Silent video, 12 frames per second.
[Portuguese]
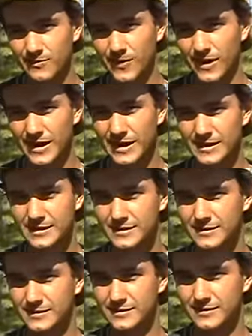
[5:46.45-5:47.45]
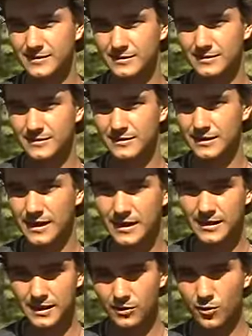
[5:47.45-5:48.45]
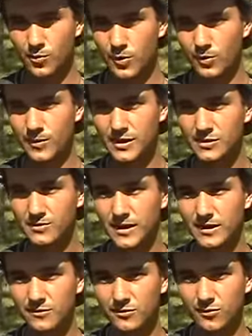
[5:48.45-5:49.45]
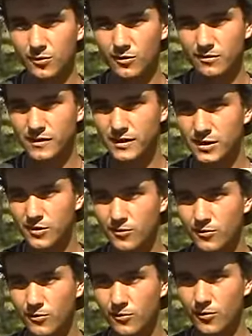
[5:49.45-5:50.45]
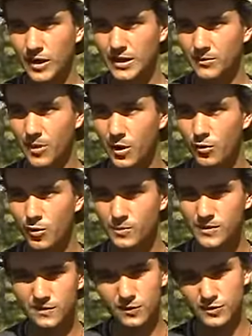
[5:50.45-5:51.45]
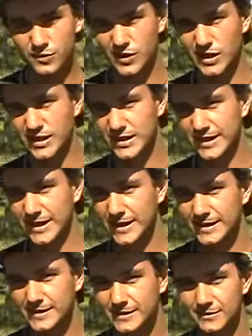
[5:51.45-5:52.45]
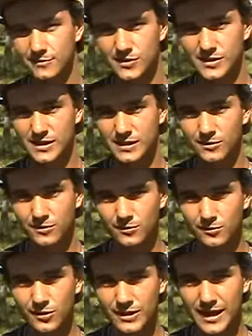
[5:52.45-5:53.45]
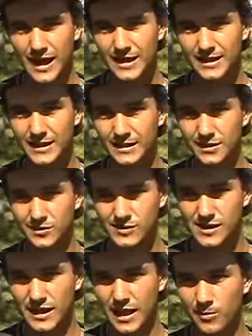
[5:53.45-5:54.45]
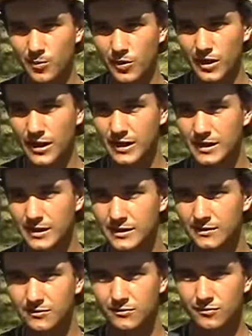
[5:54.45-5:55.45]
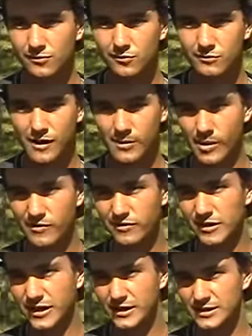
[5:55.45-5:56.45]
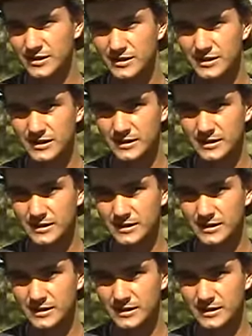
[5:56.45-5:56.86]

Mas tem que ter comprometimento. O ovino é um, um, animal como se fosse uma criança. Se você não cuidar dele, não zelar por ele, ele não vai para frente.